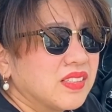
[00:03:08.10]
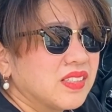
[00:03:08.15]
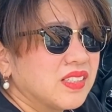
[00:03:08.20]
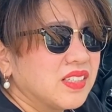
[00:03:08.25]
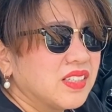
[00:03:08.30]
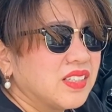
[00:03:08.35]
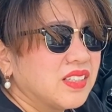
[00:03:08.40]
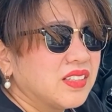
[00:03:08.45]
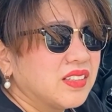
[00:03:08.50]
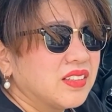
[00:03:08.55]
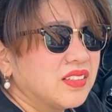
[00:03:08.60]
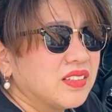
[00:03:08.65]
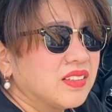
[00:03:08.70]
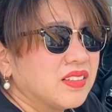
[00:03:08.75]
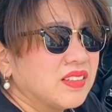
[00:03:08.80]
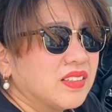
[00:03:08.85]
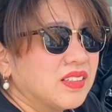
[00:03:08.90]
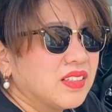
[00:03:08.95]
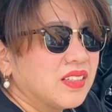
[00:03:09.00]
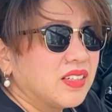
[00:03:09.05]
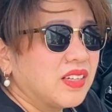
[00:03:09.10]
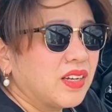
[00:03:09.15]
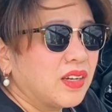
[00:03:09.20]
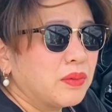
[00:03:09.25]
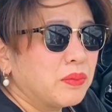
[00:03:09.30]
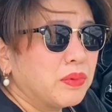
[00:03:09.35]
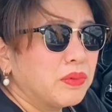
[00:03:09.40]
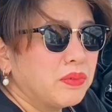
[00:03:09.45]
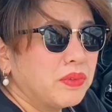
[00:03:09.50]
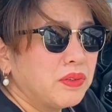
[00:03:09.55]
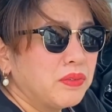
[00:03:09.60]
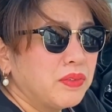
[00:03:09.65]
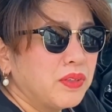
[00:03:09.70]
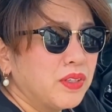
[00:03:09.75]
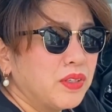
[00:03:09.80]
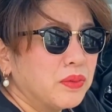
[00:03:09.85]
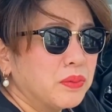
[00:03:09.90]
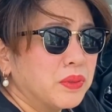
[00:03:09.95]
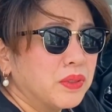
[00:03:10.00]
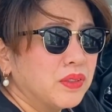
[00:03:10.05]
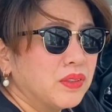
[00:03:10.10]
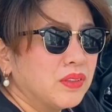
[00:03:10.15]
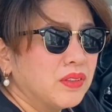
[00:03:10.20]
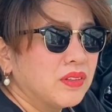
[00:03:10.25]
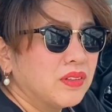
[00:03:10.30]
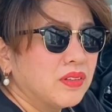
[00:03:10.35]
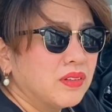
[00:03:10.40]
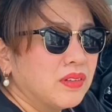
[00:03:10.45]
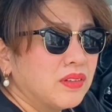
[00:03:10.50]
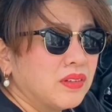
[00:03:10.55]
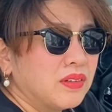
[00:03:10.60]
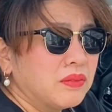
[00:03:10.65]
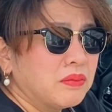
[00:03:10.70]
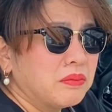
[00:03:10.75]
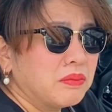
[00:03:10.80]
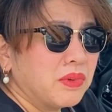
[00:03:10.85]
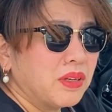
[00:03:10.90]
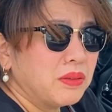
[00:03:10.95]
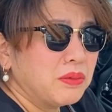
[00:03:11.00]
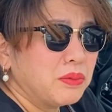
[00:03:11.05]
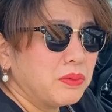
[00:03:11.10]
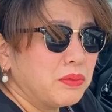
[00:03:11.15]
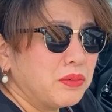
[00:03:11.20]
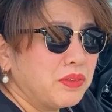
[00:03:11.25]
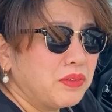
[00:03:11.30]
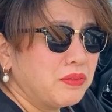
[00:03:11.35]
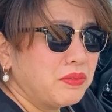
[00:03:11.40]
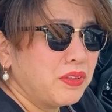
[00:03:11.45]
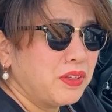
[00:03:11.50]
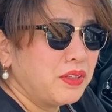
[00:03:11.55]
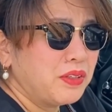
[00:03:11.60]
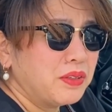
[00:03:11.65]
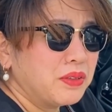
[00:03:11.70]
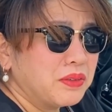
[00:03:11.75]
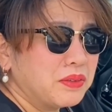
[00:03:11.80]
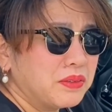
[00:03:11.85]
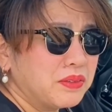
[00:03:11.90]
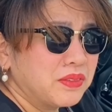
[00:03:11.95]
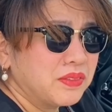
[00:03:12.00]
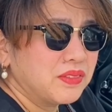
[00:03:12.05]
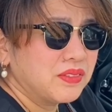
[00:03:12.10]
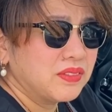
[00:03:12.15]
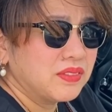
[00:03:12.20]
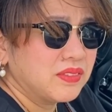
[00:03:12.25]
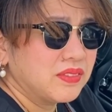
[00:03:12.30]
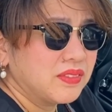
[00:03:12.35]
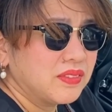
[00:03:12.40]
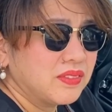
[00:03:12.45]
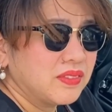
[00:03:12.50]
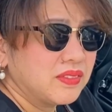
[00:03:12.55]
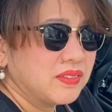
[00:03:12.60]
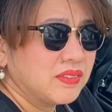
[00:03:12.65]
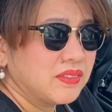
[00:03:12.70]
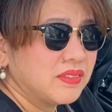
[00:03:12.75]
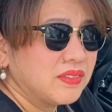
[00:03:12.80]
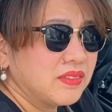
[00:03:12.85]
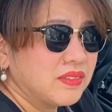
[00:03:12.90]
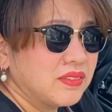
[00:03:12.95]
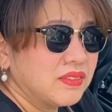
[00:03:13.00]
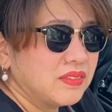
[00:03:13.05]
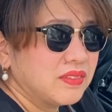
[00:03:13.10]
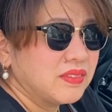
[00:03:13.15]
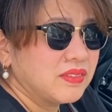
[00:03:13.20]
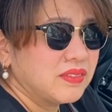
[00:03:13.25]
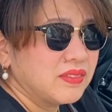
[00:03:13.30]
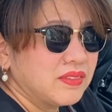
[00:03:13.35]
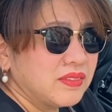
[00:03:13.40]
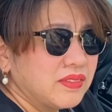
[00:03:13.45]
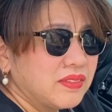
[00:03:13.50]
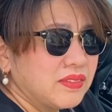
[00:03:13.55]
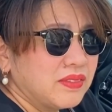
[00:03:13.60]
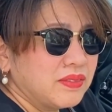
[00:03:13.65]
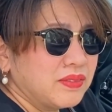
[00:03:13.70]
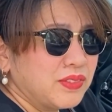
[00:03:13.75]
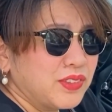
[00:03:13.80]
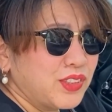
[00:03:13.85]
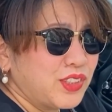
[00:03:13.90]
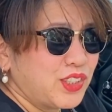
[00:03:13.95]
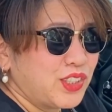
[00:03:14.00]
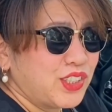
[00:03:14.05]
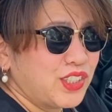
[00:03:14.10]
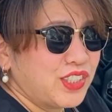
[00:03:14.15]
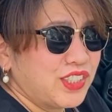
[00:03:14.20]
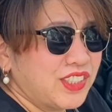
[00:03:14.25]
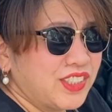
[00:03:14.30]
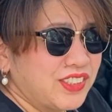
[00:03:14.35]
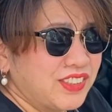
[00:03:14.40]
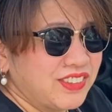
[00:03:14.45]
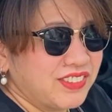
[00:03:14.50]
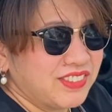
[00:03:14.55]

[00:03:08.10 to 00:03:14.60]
Para nalugi. Ako binibideo mo? Oo. Oh. Bakit mo binibideo? Siyempre, para sa vlog ko. Shh.